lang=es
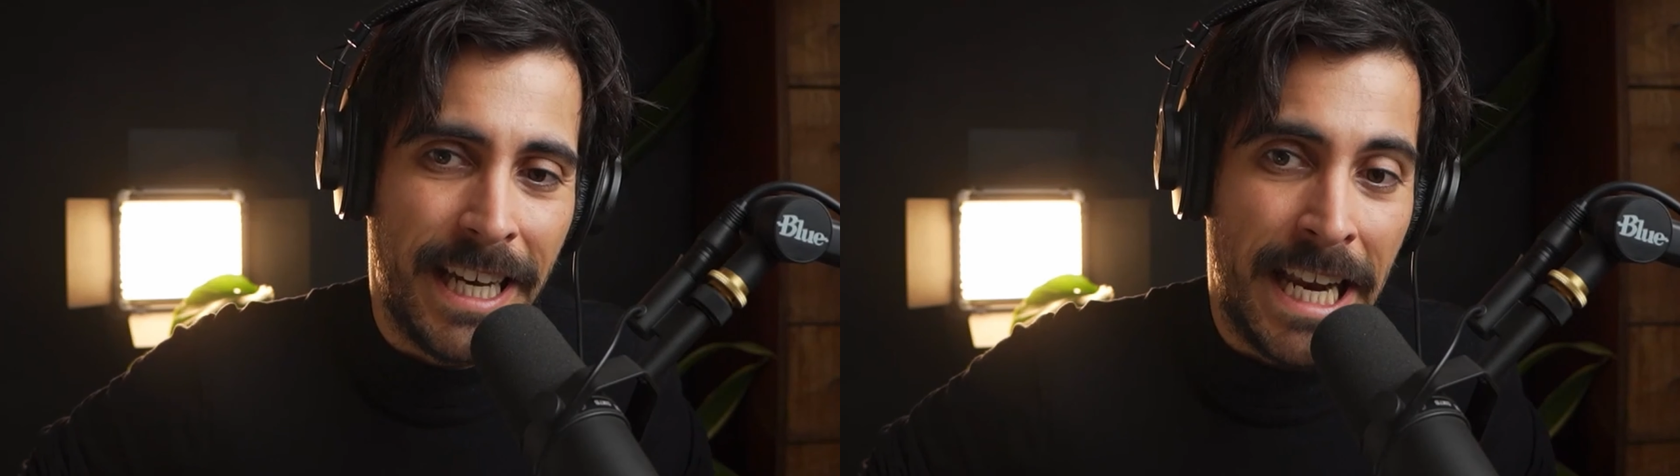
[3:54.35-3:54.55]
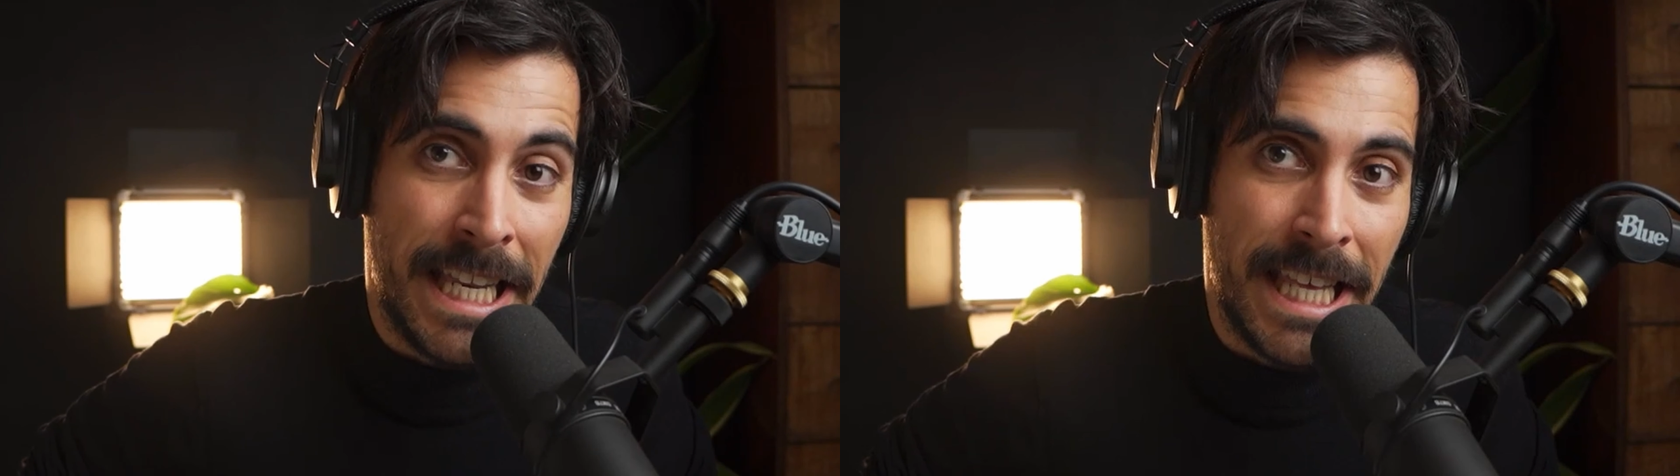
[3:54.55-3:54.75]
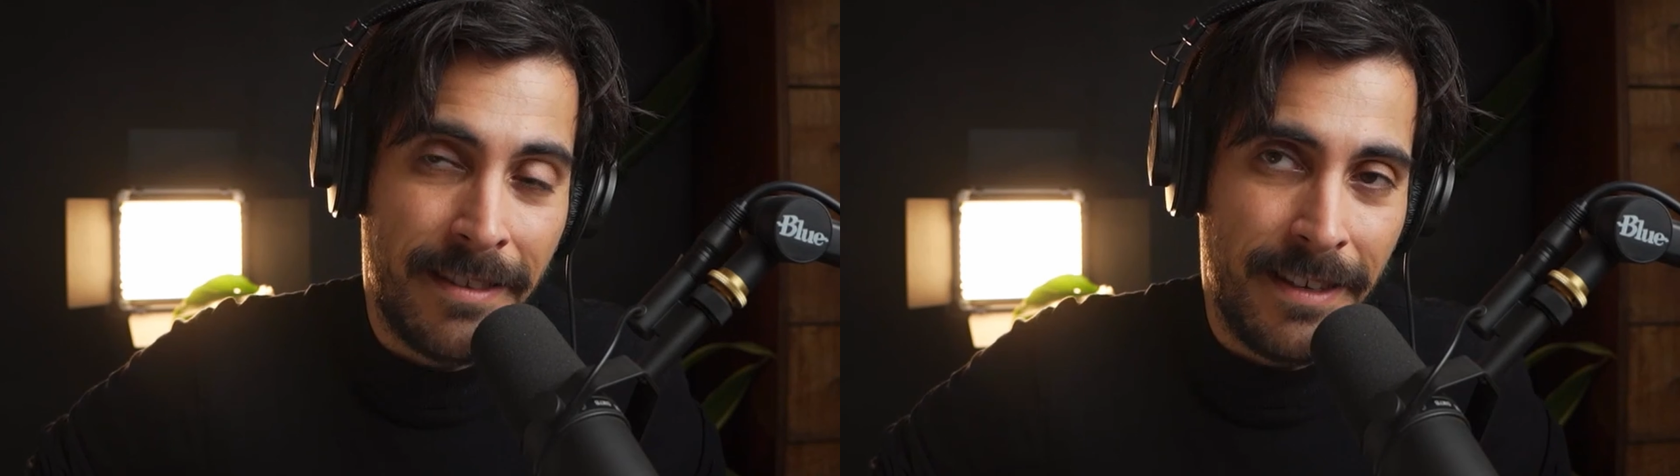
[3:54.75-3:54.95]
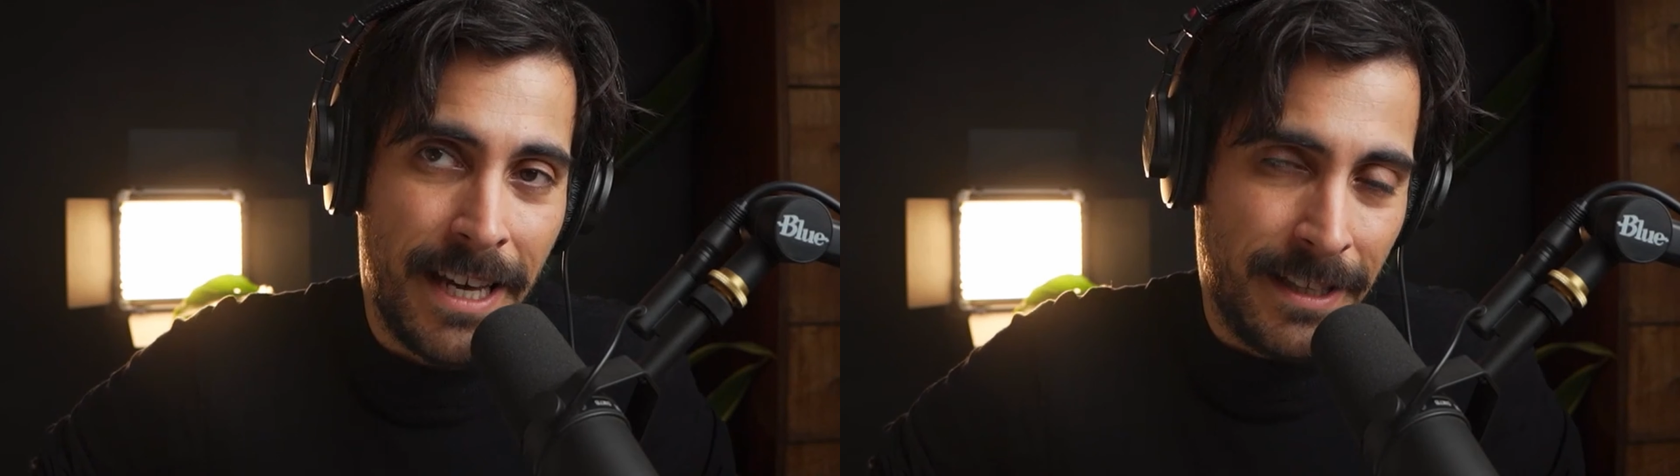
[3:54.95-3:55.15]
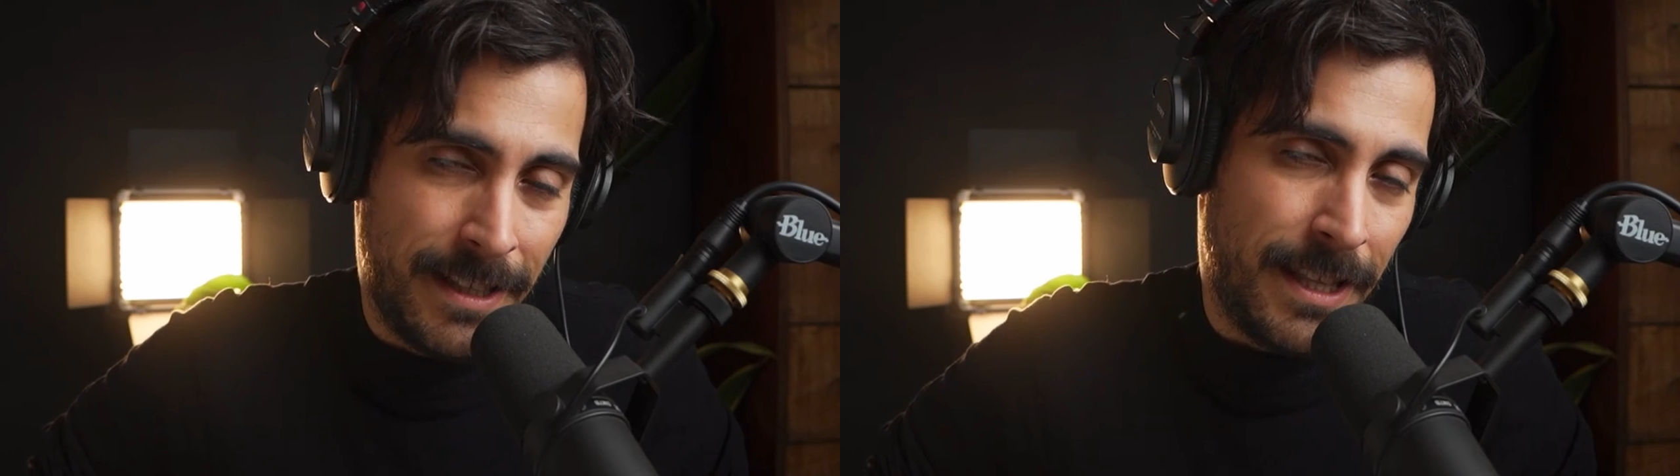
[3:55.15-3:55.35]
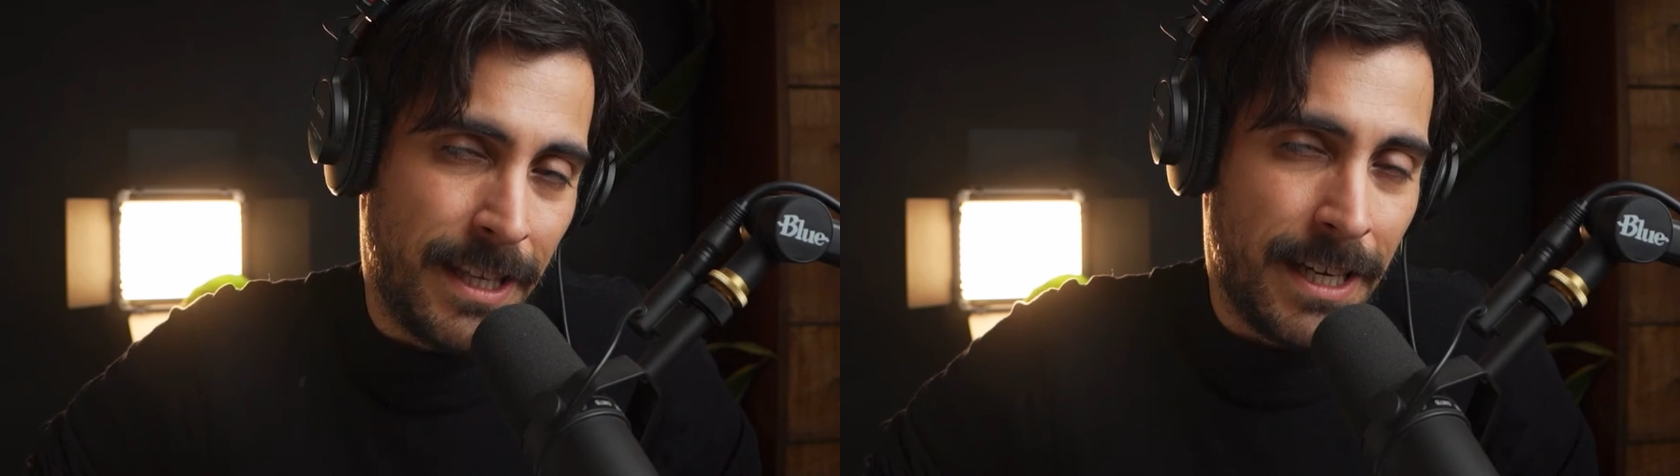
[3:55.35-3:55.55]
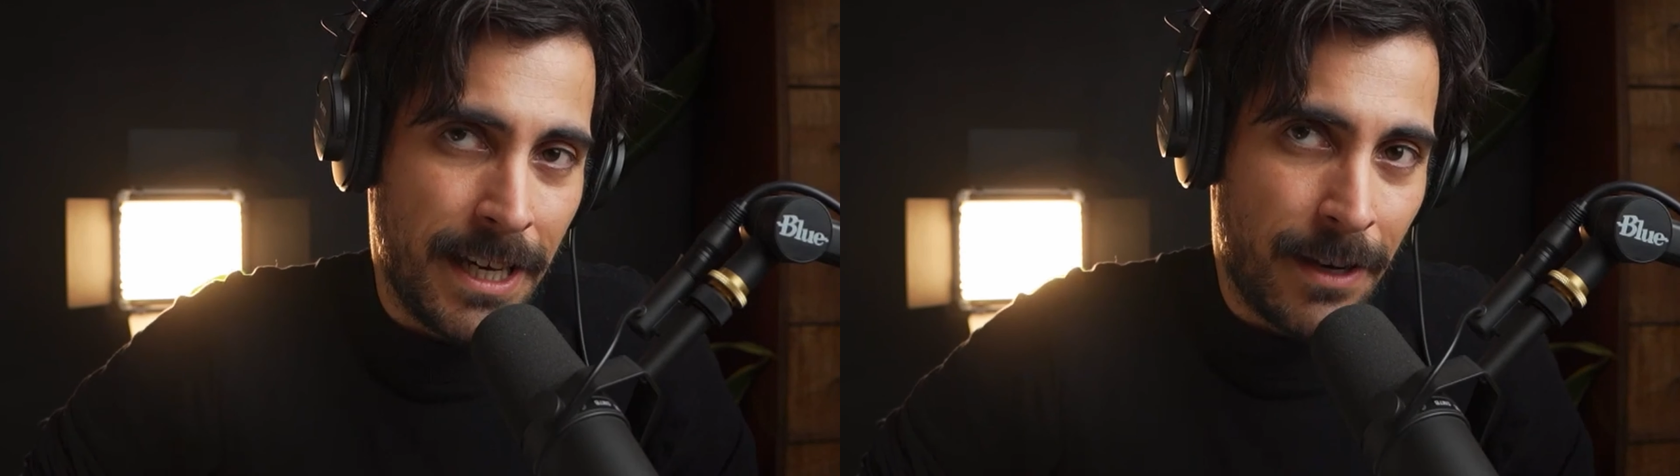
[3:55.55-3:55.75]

él decía antes de,